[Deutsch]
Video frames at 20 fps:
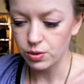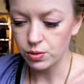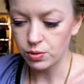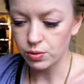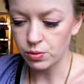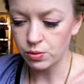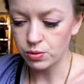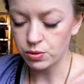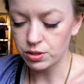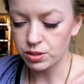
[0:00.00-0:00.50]

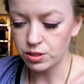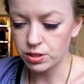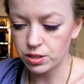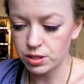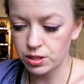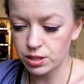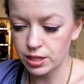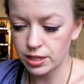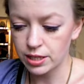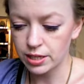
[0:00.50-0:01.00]
Und
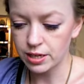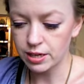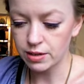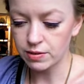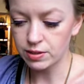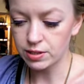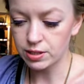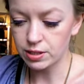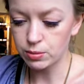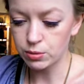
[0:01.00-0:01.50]
ja,
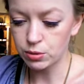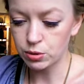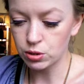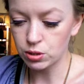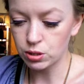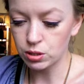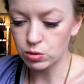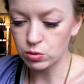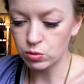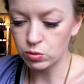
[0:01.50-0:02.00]
was gibt es noch
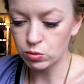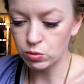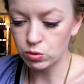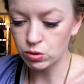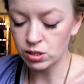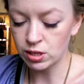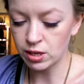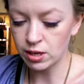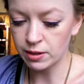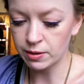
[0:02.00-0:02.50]
dazu zu
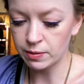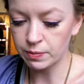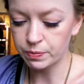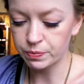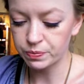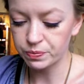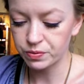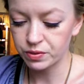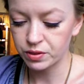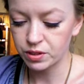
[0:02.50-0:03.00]
sagen?
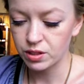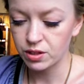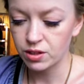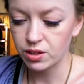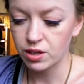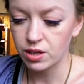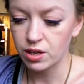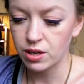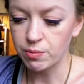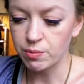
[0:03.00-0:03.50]

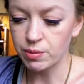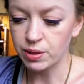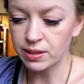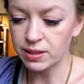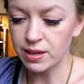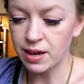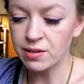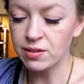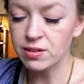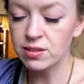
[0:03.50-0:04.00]
Man
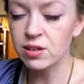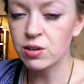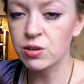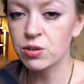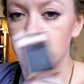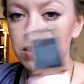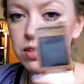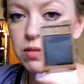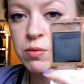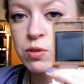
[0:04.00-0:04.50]
kann es auch
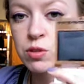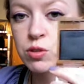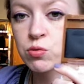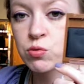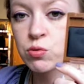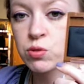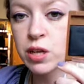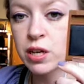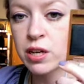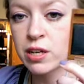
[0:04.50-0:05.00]
ziemlich
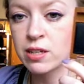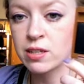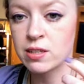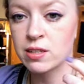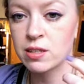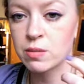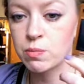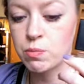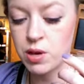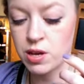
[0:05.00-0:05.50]
gut
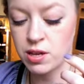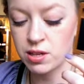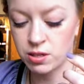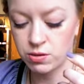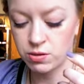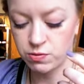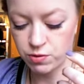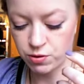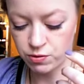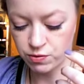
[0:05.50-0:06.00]
als
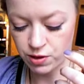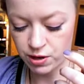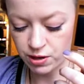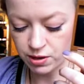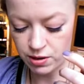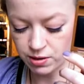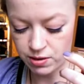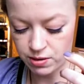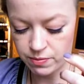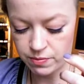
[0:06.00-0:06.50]
Base
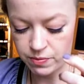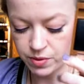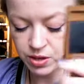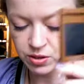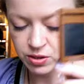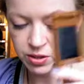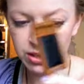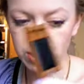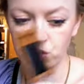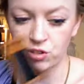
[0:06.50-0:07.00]
verwenden,
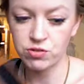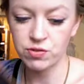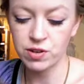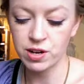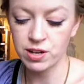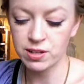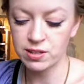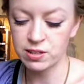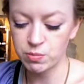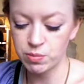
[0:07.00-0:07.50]
also als
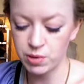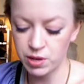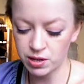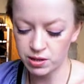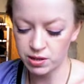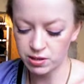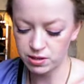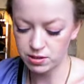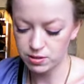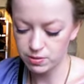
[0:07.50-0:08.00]
schwarze
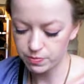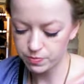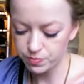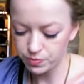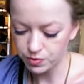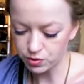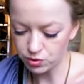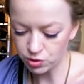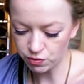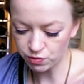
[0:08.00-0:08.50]
Base.
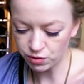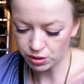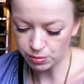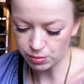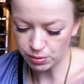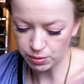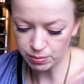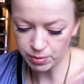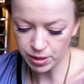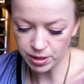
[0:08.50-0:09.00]
Das können wir
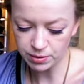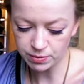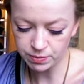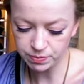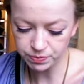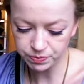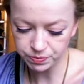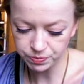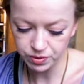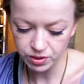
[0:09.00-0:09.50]
mal
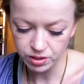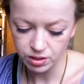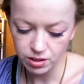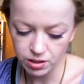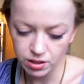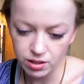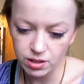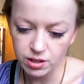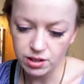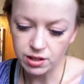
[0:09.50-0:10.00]
machen.
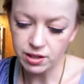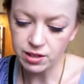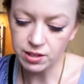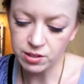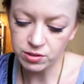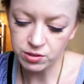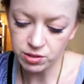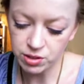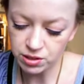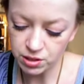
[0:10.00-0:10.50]

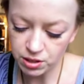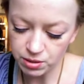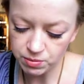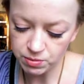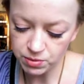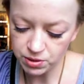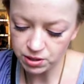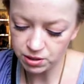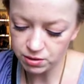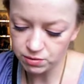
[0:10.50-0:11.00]
Also ihr
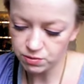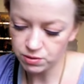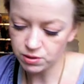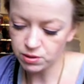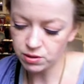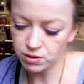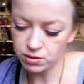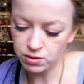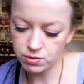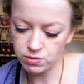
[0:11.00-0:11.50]
nehmt einfach...
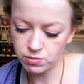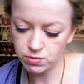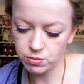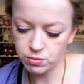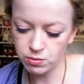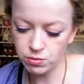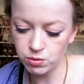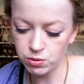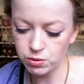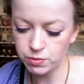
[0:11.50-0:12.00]

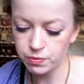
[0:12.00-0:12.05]
Uch.